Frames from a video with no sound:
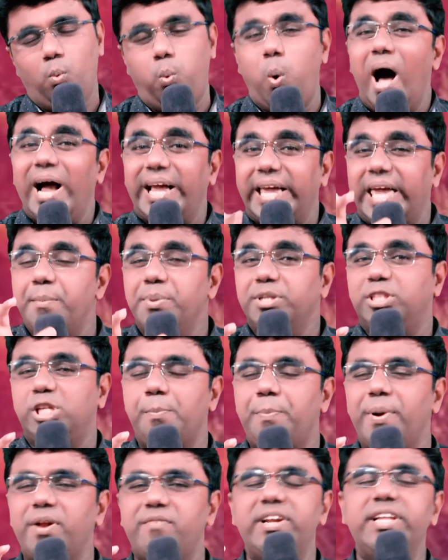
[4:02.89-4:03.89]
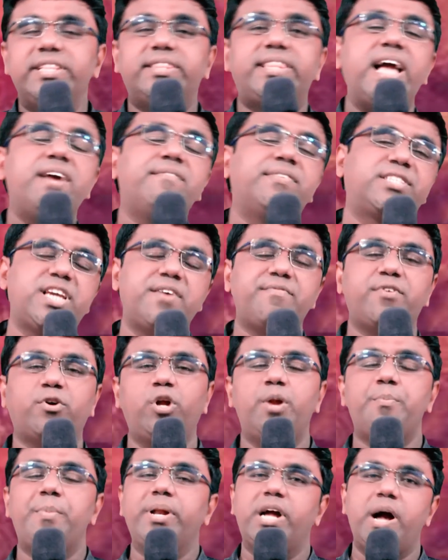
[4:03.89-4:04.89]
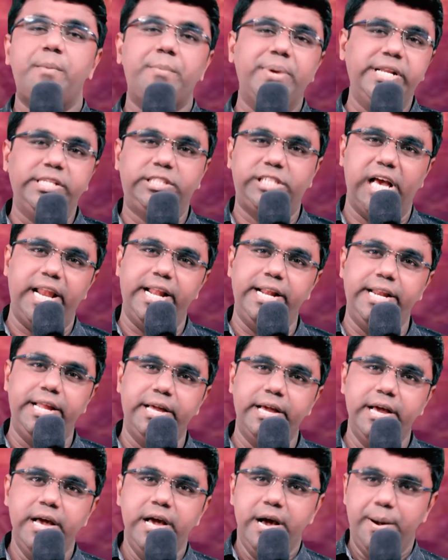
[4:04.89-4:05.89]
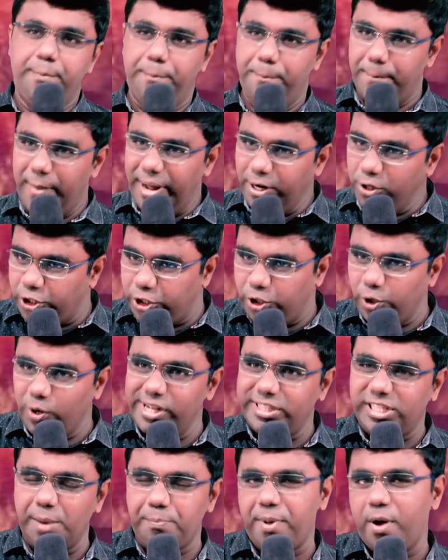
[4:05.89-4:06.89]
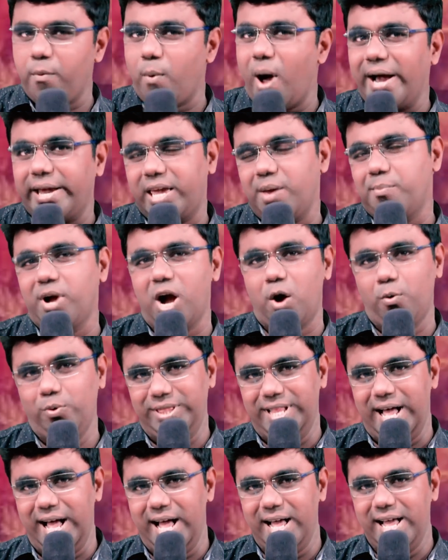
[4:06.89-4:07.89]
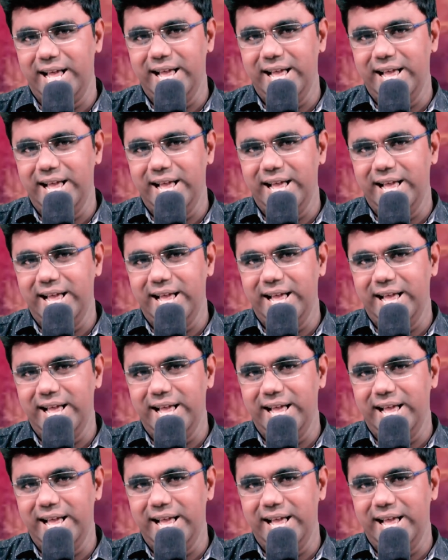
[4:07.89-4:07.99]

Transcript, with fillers: వాక్యము చెప్పేటువంటి దైవ సేవకులు మనం గమనించాలండి మనుషులు చెప్పే వాక్యముగా ఉందా